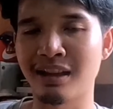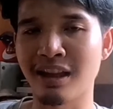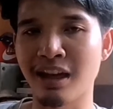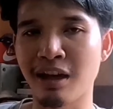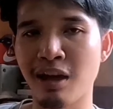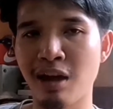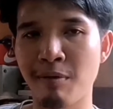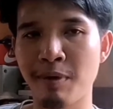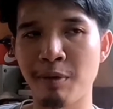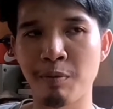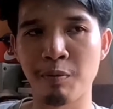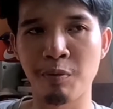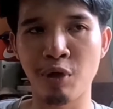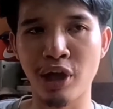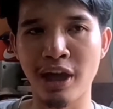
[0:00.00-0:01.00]
แต่ก็เป็น
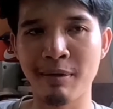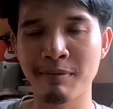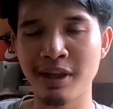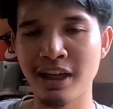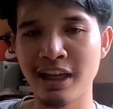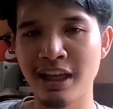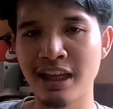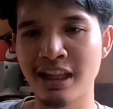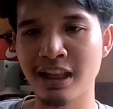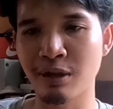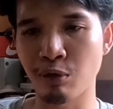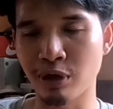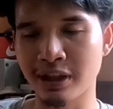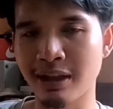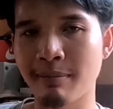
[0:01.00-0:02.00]
โปรแกรมที่สะ
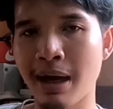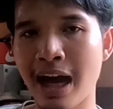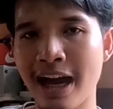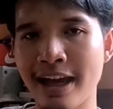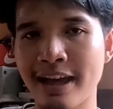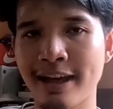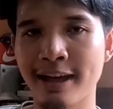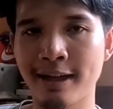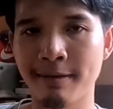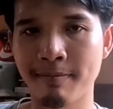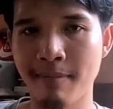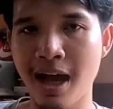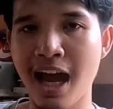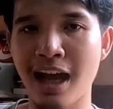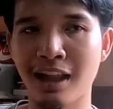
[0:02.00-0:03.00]
ดวกสบาย
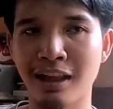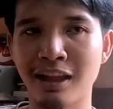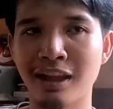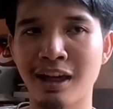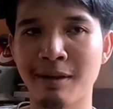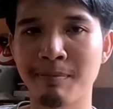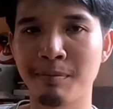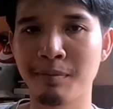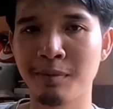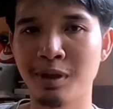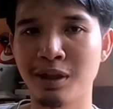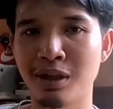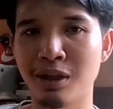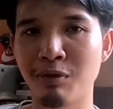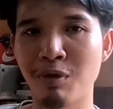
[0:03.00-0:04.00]
มากเลยนะครับ
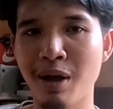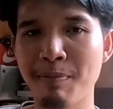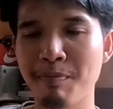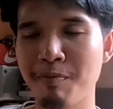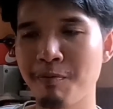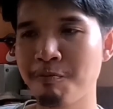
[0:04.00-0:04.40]
ถือว่า